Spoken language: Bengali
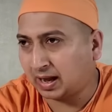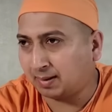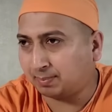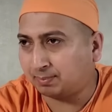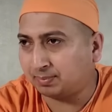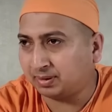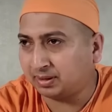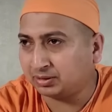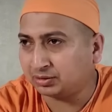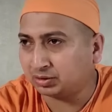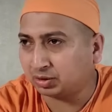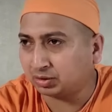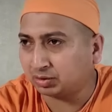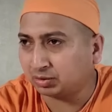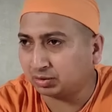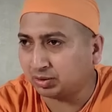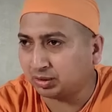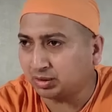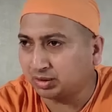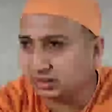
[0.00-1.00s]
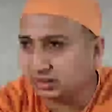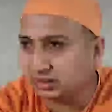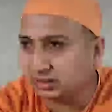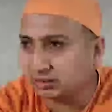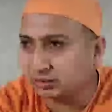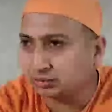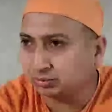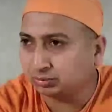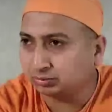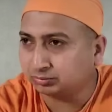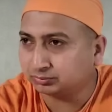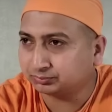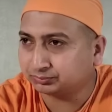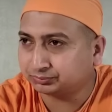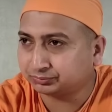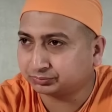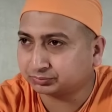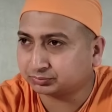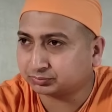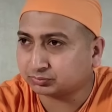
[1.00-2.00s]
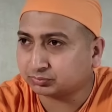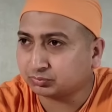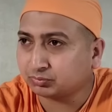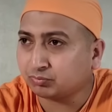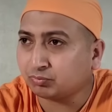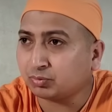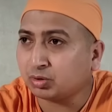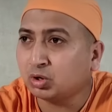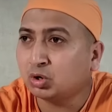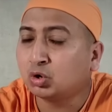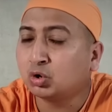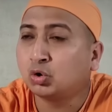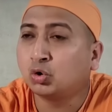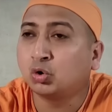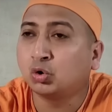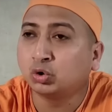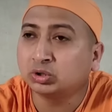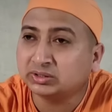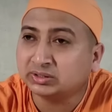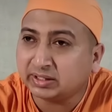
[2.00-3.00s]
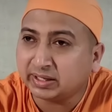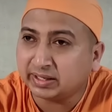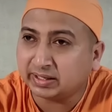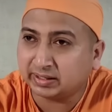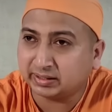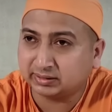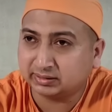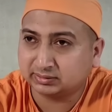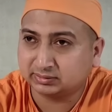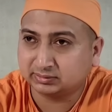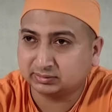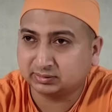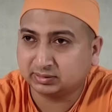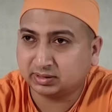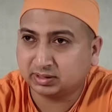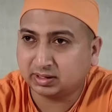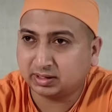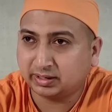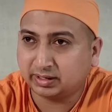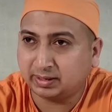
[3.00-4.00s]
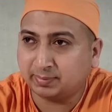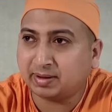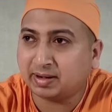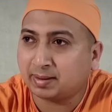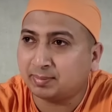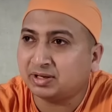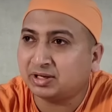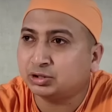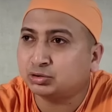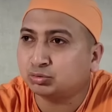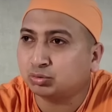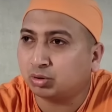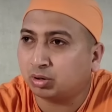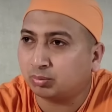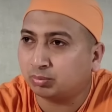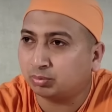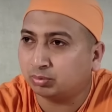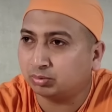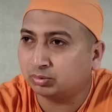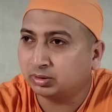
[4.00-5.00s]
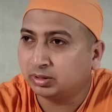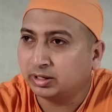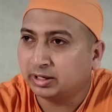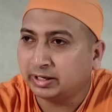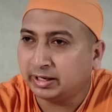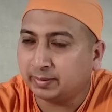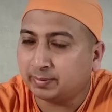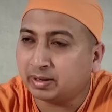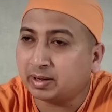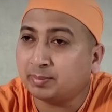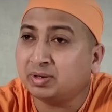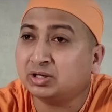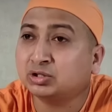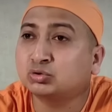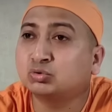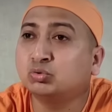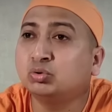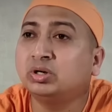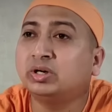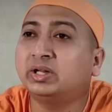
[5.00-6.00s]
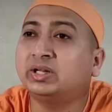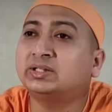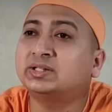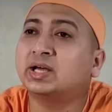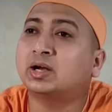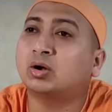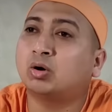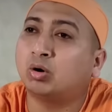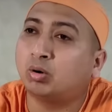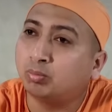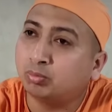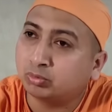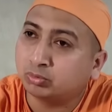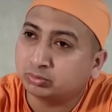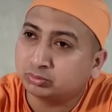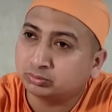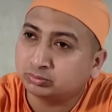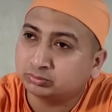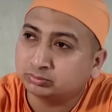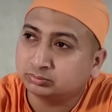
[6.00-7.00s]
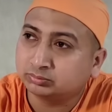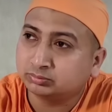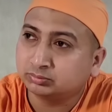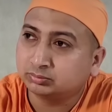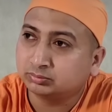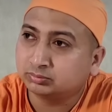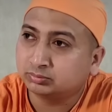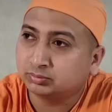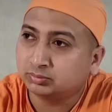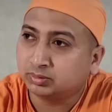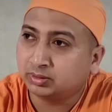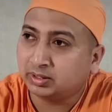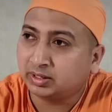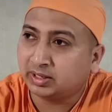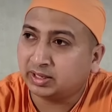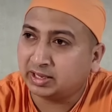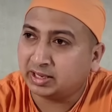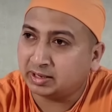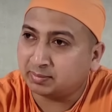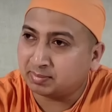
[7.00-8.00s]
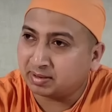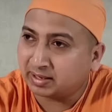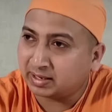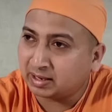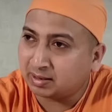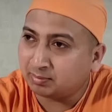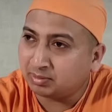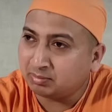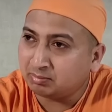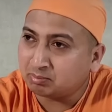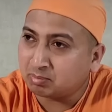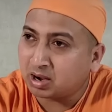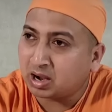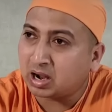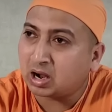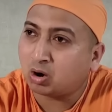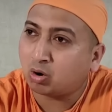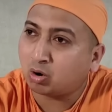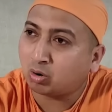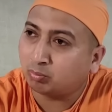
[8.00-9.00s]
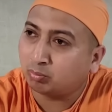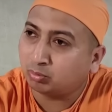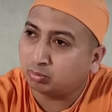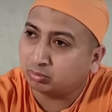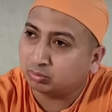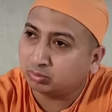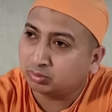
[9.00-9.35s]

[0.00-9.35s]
আপনি যখনই কিছু হতে এবার আমি কিছু হব এবার আমি স্কুল টিচার হব এবারে আমি মা হব